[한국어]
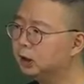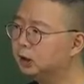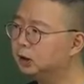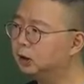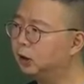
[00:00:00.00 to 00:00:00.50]

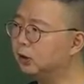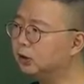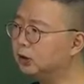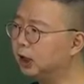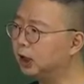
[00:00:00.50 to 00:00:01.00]
그
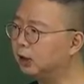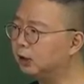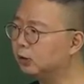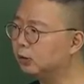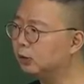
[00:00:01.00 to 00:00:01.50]
언제
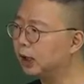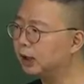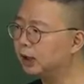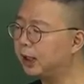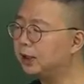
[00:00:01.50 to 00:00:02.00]

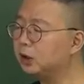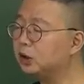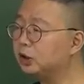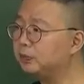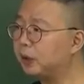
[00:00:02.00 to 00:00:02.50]
누구한테 행정
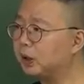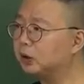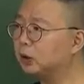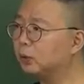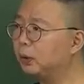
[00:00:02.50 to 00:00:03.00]
심판을
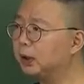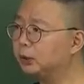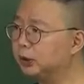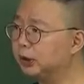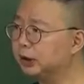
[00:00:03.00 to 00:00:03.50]
청구할
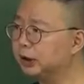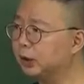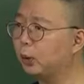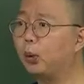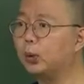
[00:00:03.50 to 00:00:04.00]
수
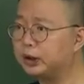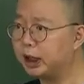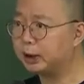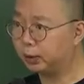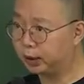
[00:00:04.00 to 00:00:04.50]
있는지를
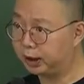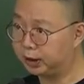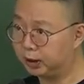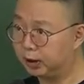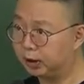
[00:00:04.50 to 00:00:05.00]
고지하도록 돼
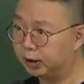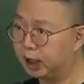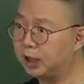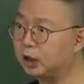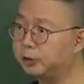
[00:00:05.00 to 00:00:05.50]
있어요.
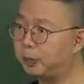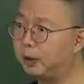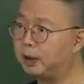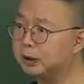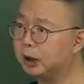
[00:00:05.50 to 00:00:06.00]
행정 심판
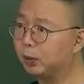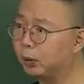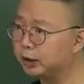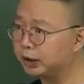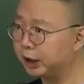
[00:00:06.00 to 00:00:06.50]
관련 사항
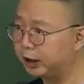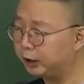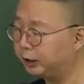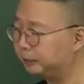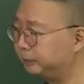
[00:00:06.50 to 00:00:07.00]
고지인데,
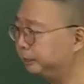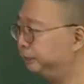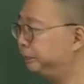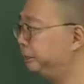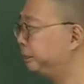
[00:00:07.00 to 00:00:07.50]
어,
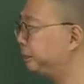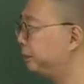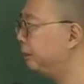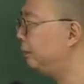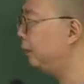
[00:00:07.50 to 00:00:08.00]

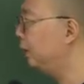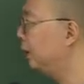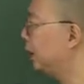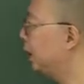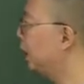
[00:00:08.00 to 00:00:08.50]

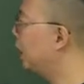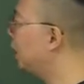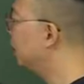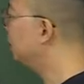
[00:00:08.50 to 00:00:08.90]
근가